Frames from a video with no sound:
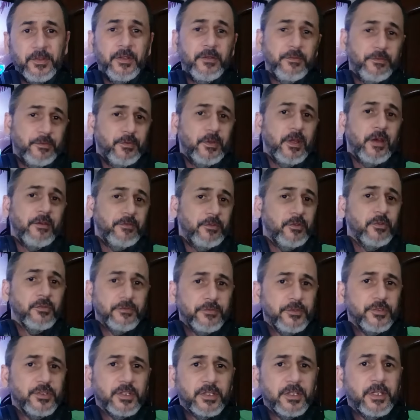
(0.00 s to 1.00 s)
você está vendo o
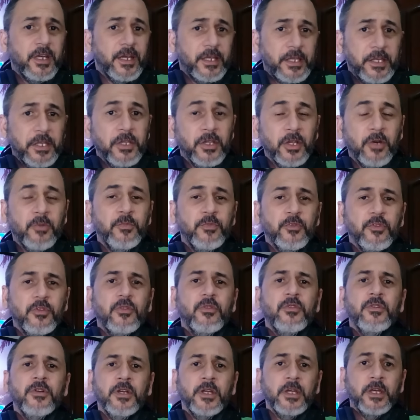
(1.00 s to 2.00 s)
vídeo até aqui e não
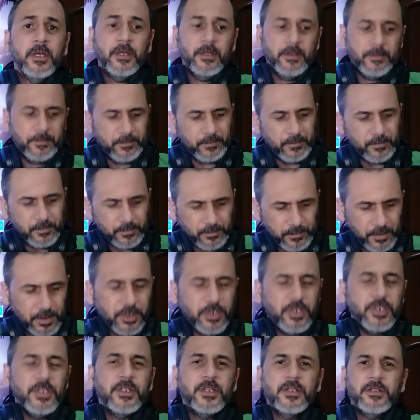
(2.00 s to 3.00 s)
pulou, me
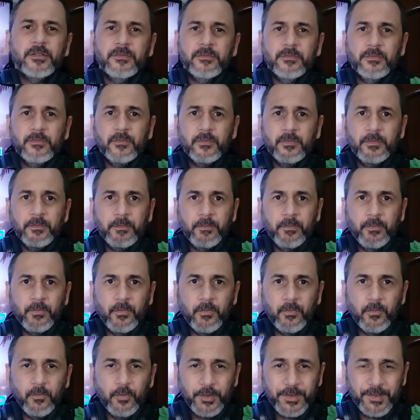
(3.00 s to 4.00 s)
diga.
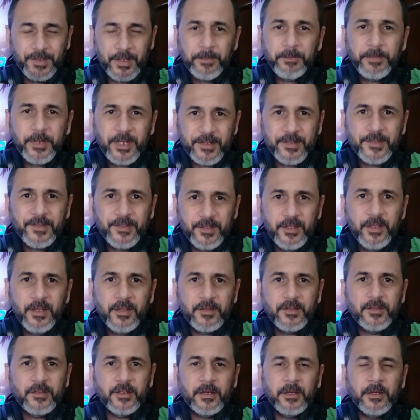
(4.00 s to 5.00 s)
Você
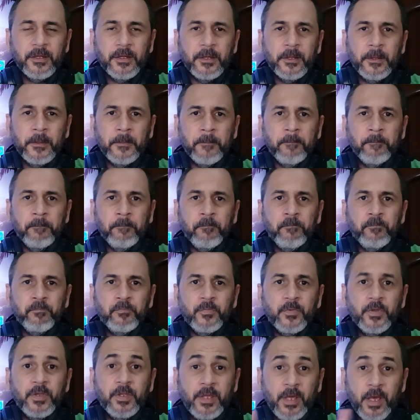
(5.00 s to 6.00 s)
precisa
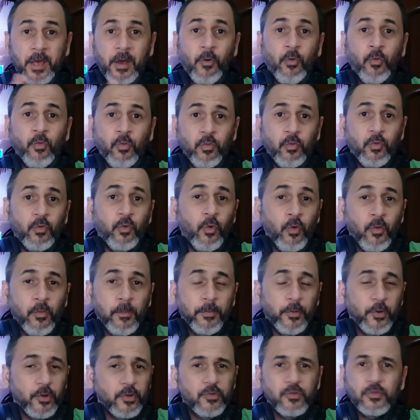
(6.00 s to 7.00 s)
que algum
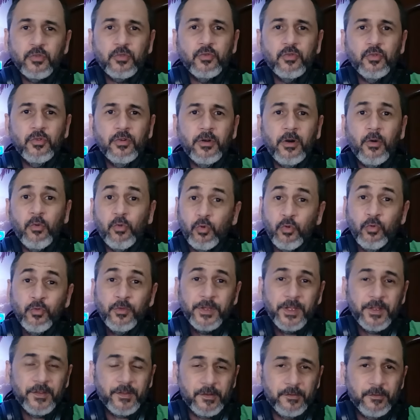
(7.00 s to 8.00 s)
produtor,
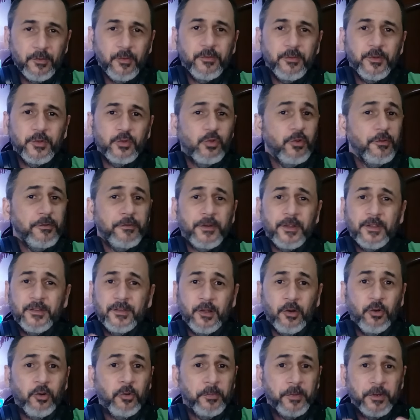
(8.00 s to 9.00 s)
algum desenvolvedor
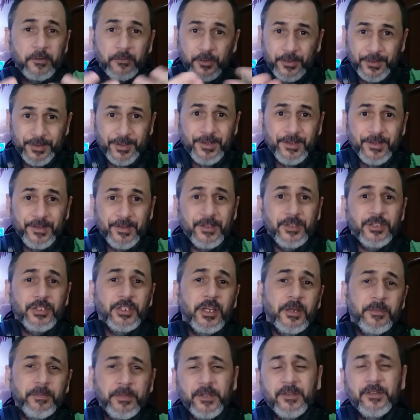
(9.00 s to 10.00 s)
faça algo para você se
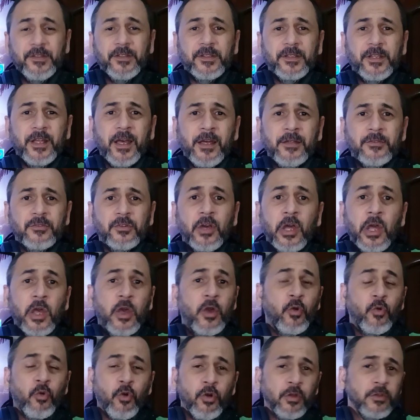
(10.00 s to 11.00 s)
sentir representado?
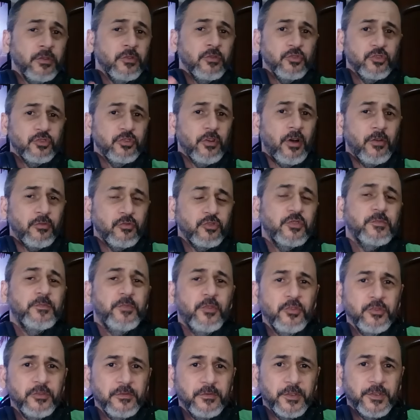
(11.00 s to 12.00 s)
Quantos jogos
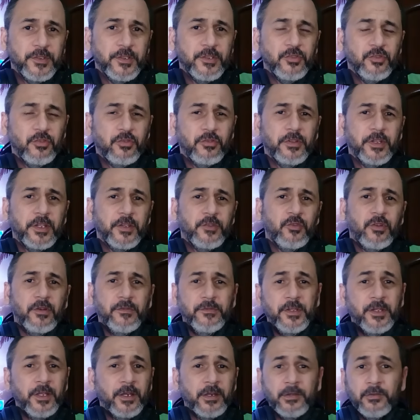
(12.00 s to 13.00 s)
bons você jogou na sua
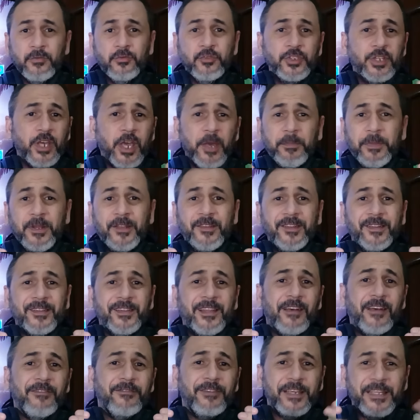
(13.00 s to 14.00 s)
vida que não te
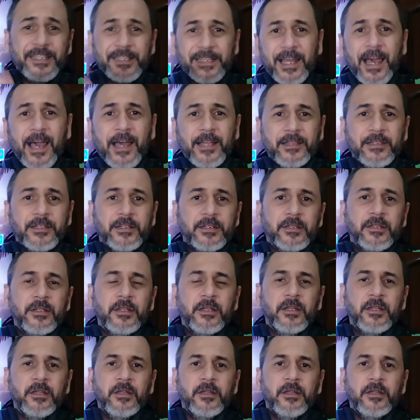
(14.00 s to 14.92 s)
representava em nada?